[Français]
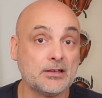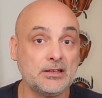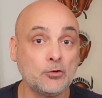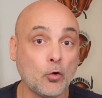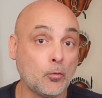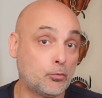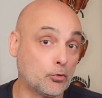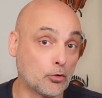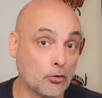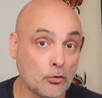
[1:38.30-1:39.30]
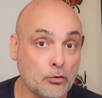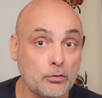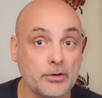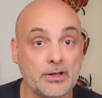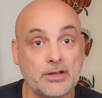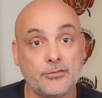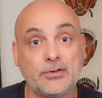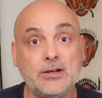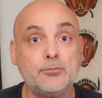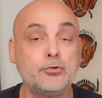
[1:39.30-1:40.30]
Hydro pour eau et
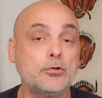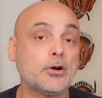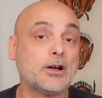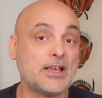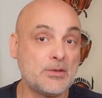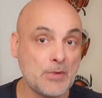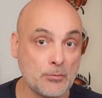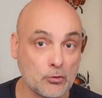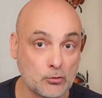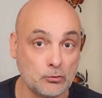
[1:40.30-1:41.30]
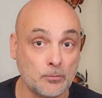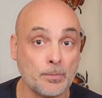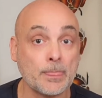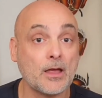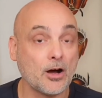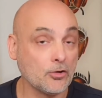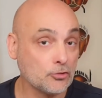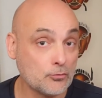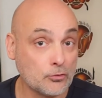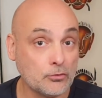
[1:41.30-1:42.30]
phile pour aimer beaucoup. En
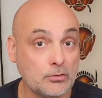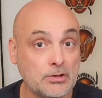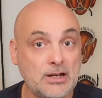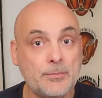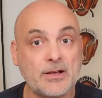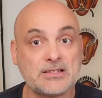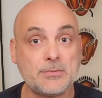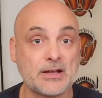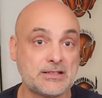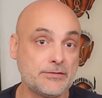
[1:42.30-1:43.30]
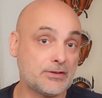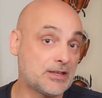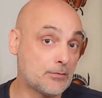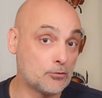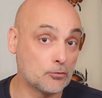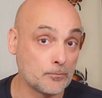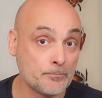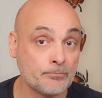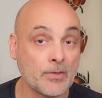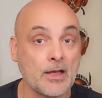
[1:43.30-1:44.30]
deux mots, les principes actifs qui aiment l'eau
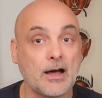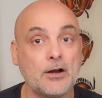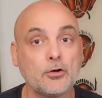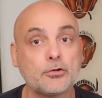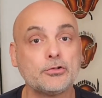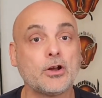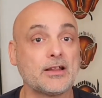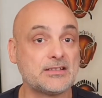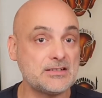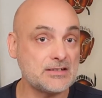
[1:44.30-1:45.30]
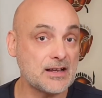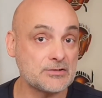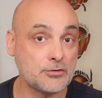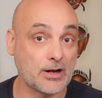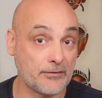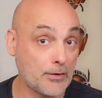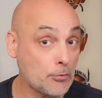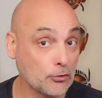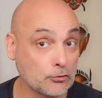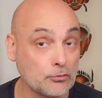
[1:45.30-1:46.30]
alors que dans la distillation à la
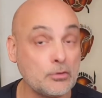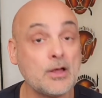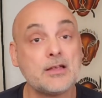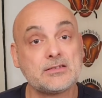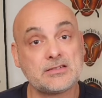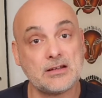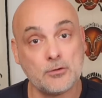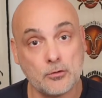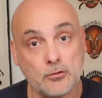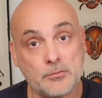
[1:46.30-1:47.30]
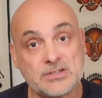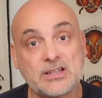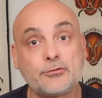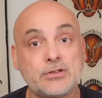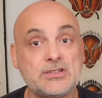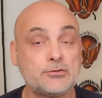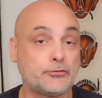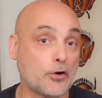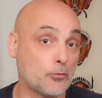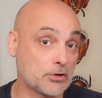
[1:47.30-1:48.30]
vapeur d'eau, c'est l'eau, mais cette fois-ci sous
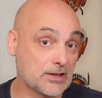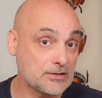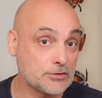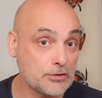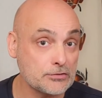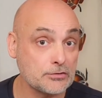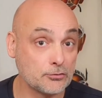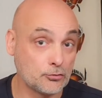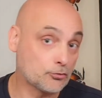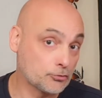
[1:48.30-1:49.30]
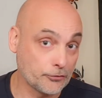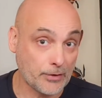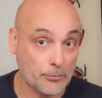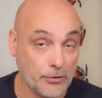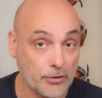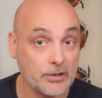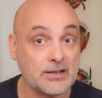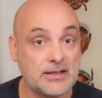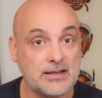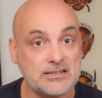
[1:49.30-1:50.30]
forme gazeuse, donc de vapeur,
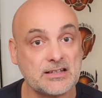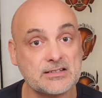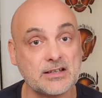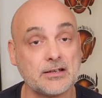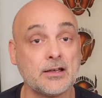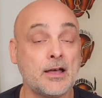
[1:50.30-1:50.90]
qui les extrait.